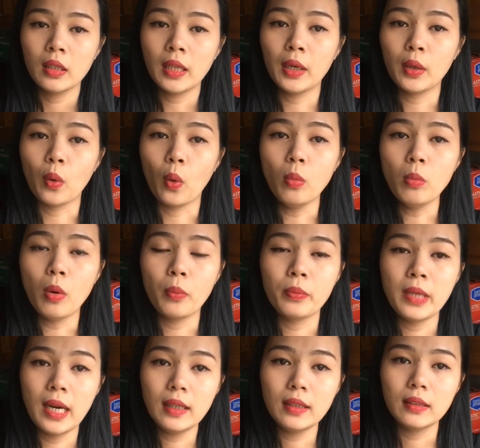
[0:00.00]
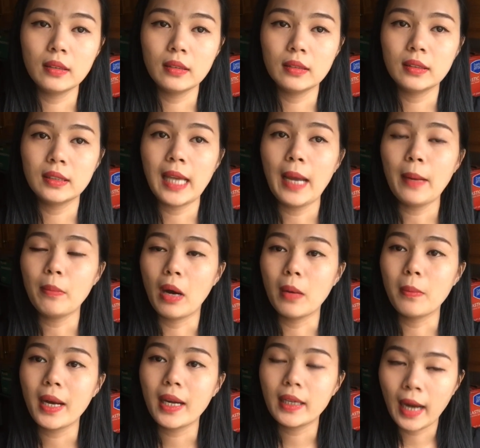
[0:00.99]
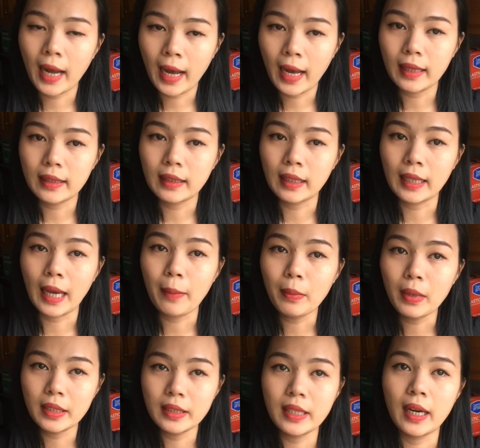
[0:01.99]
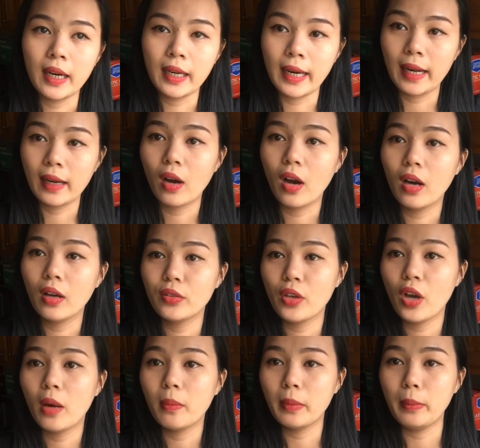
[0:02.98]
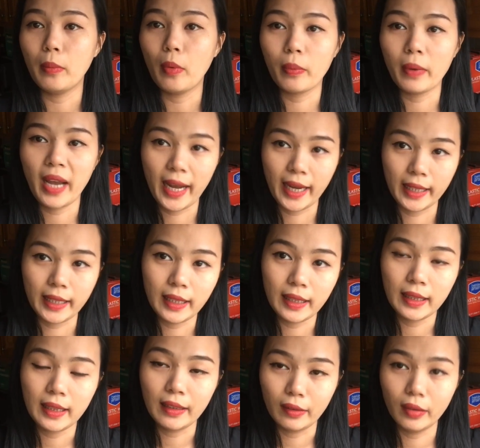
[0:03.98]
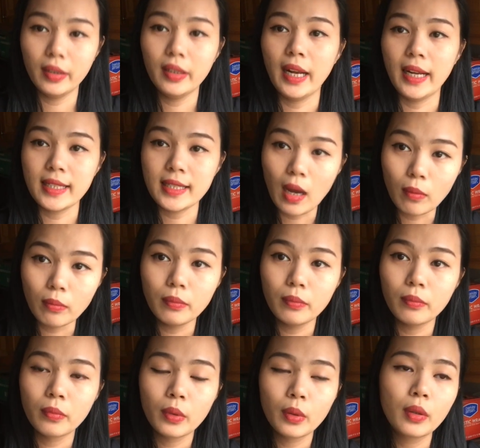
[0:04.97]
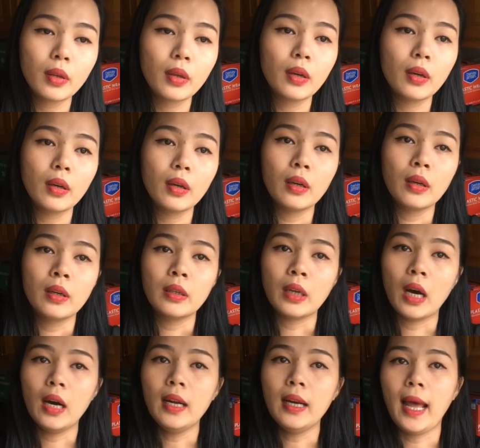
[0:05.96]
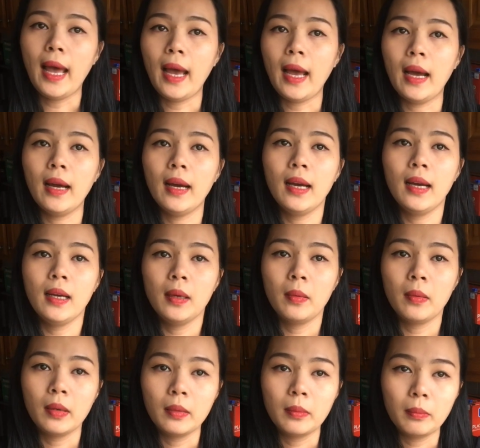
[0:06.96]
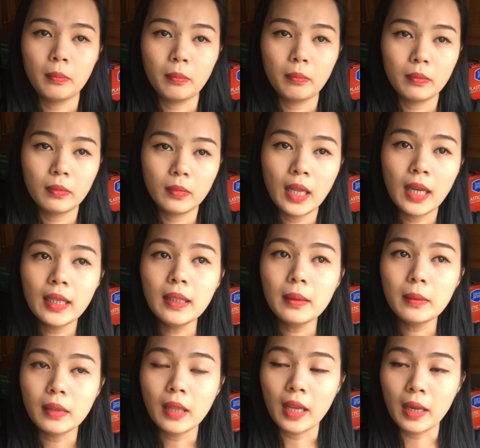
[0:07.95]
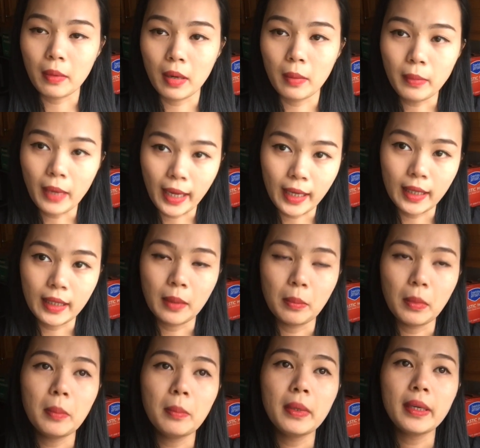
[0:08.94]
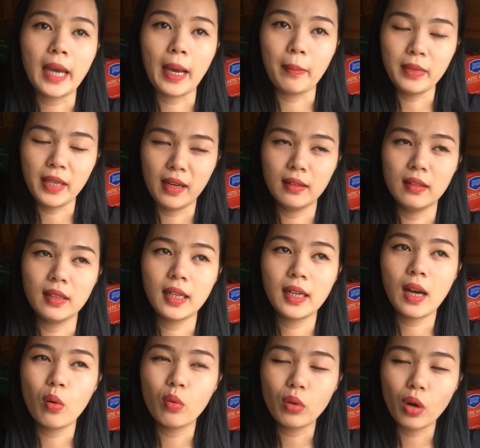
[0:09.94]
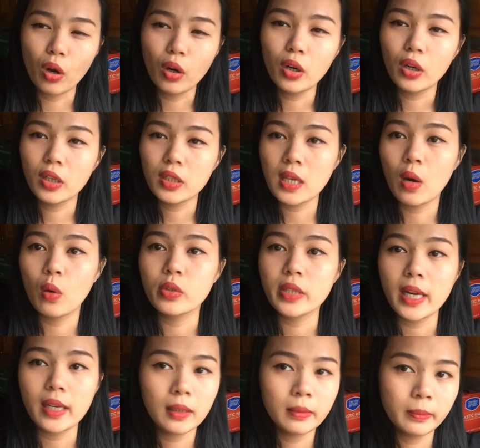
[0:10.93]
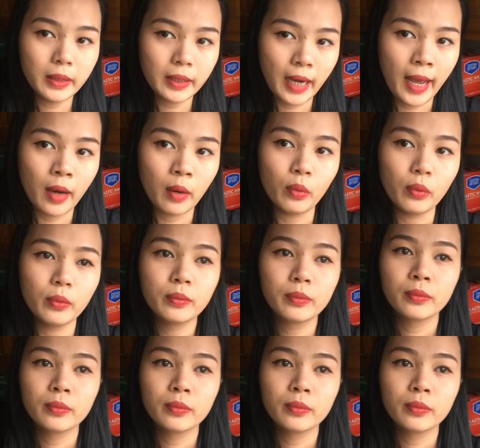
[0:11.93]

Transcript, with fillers: thì ngủ một giấc sáng mở mắt ra thì cảm ơn trời đã có cho mình một ngày nữa để sống đó là đến thời điểm này thì minh mới cảm nhận được cái câu nói đó nó sâu sắc đến mức nào